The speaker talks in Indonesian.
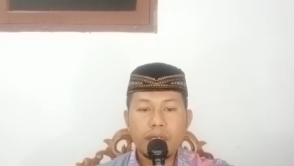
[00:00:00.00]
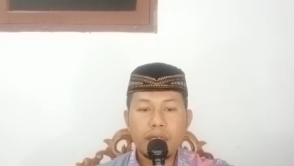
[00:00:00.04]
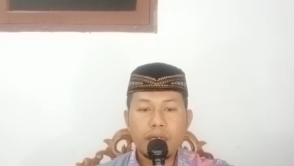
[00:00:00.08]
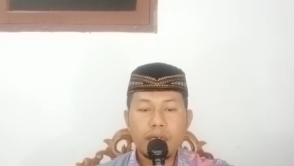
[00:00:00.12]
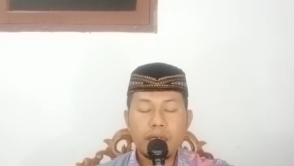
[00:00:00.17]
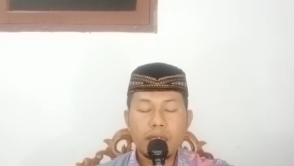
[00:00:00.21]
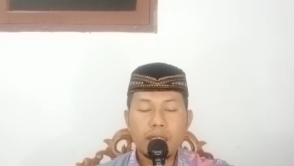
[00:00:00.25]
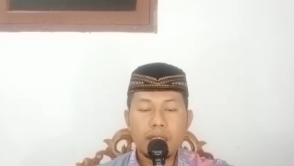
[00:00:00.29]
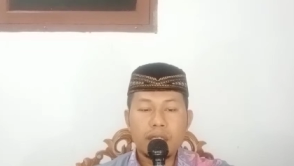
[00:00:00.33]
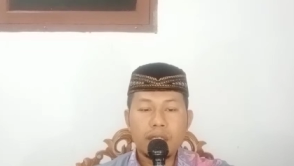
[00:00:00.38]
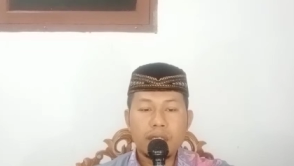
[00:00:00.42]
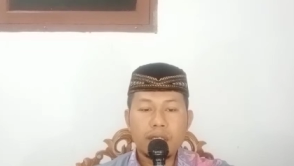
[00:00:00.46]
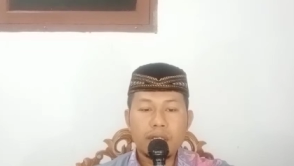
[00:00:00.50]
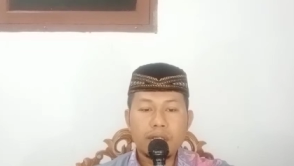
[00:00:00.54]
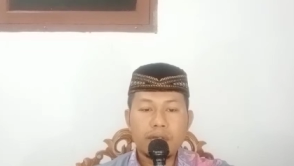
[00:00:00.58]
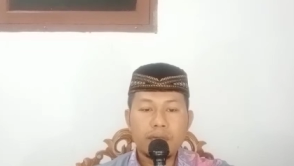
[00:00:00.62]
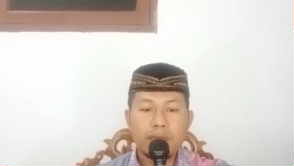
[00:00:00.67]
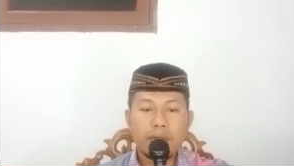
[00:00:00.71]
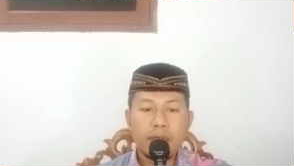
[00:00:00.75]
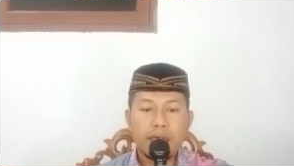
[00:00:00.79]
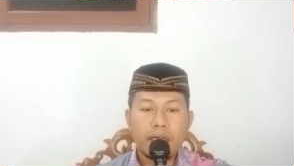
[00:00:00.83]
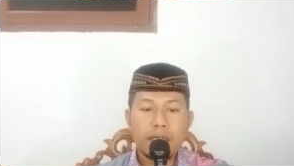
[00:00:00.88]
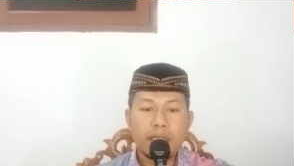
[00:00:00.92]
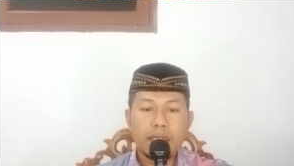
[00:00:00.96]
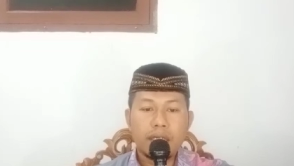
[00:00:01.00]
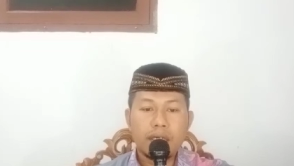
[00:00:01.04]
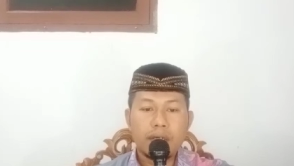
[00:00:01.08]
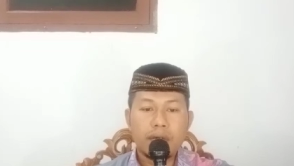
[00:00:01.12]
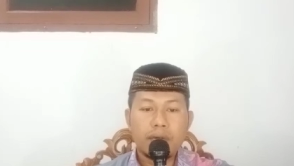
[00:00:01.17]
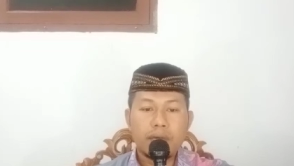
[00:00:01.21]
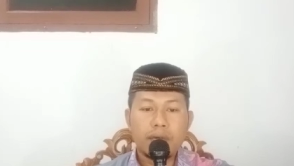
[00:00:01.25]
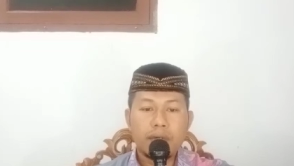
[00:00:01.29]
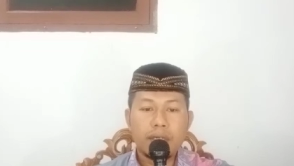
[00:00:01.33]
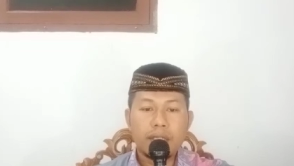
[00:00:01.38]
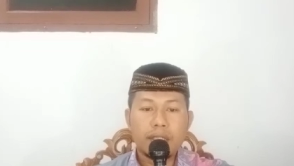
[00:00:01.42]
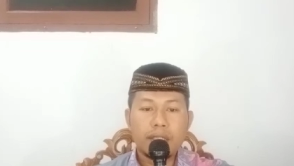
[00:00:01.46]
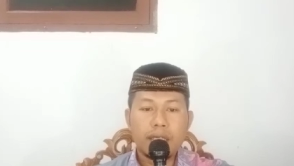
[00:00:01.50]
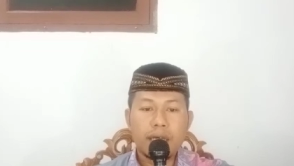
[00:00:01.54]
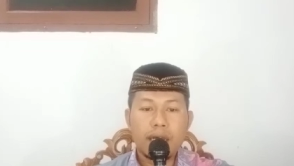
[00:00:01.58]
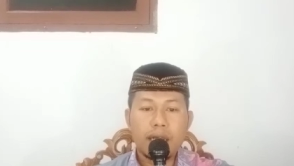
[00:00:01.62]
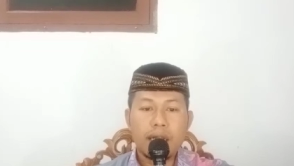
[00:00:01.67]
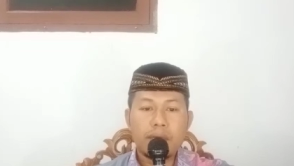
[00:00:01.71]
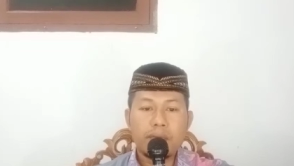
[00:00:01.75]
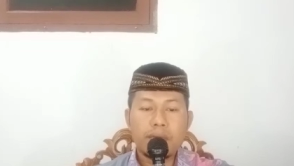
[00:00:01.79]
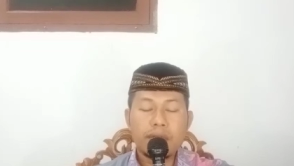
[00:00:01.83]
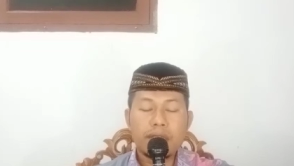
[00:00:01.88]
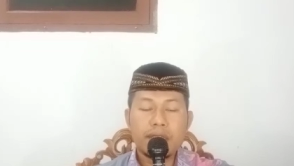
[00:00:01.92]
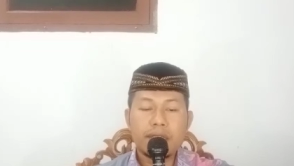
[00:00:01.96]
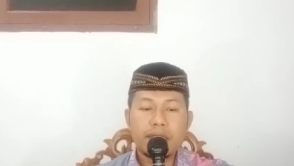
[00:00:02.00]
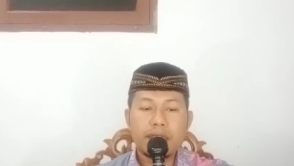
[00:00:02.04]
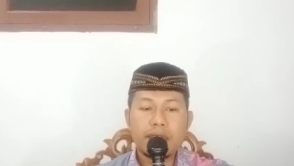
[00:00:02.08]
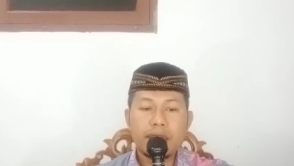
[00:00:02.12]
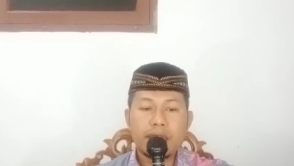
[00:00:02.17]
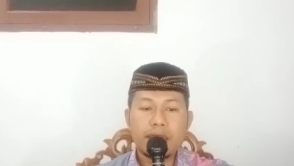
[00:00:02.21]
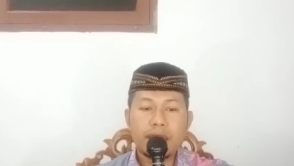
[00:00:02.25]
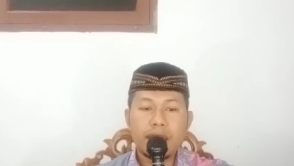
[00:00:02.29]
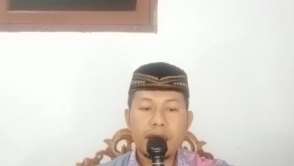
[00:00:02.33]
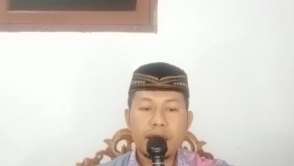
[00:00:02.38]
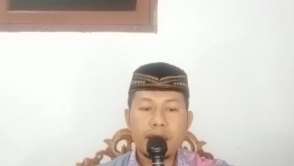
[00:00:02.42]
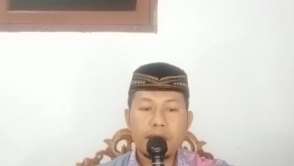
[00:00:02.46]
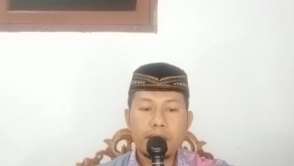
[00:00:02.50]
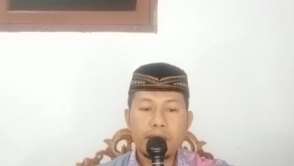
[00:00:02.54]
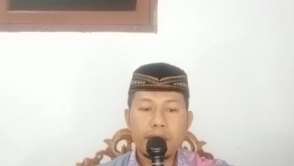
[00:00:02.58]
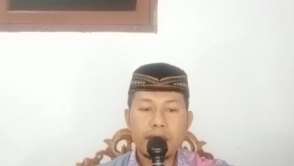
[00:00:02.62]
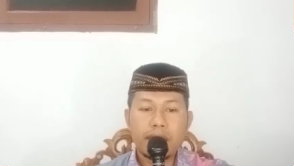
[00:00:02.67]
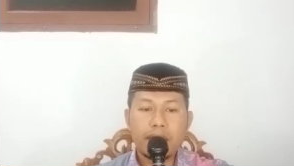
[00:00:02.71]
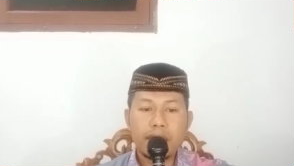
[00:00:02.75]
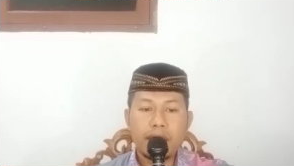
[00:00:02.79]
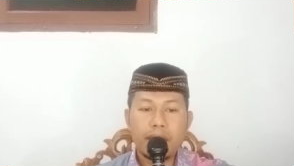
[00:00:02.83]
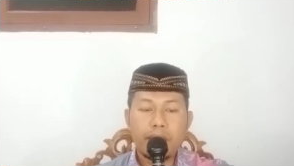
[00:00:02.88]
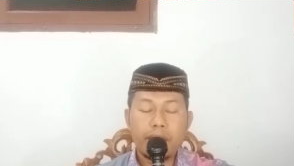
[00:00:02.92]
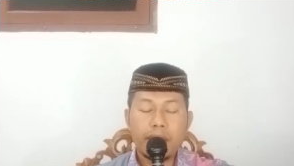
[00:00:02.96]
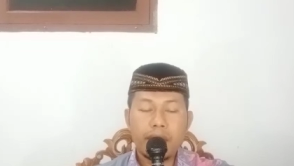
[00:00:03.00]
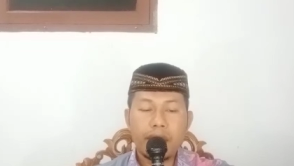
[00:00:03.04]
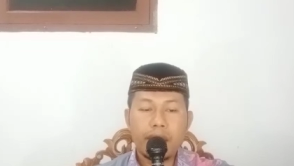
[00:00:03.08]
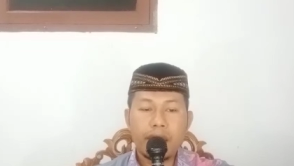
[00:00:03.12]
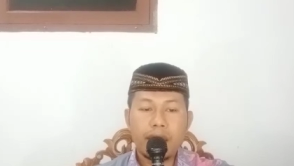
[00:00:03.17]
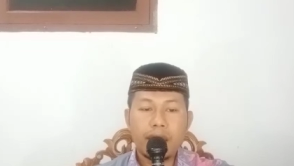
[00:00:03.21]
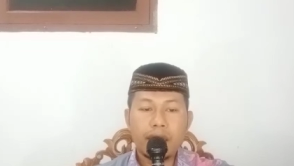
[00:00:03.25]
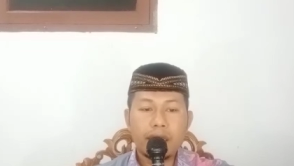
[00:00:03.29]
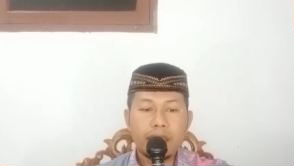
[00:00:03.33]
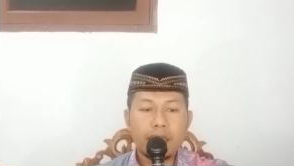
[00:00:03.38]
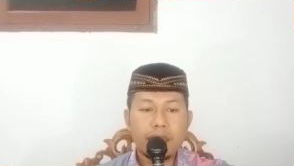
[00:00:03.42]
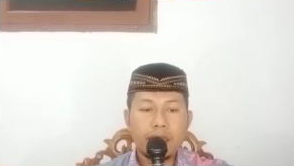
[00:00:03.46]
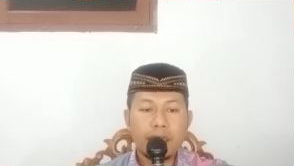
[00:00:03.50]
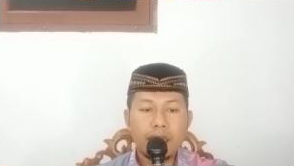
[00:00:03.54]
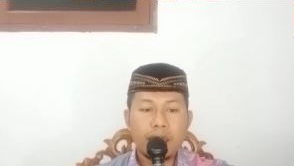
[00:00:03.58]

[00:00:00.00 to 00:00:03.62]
Allah Subhanahu wa taala mencintai perdamaian.